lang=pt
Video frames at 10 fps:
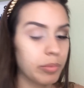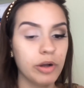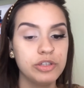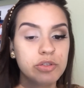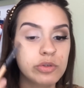
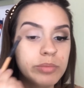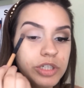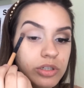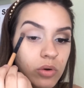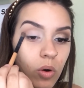Pode subir
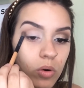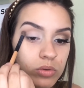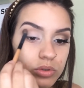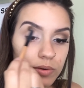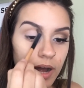de
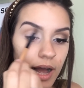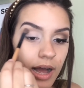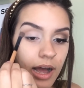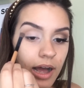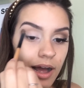encontro
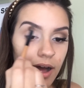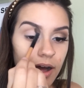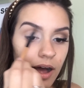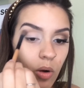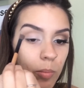
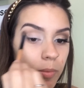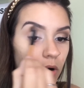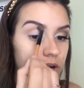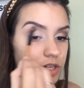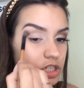a, ao
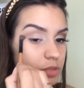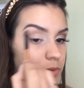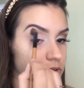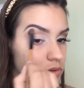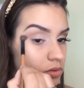pó que a gente
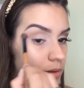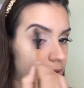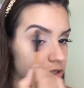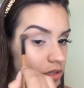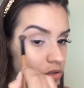passou
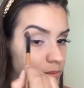abaixo da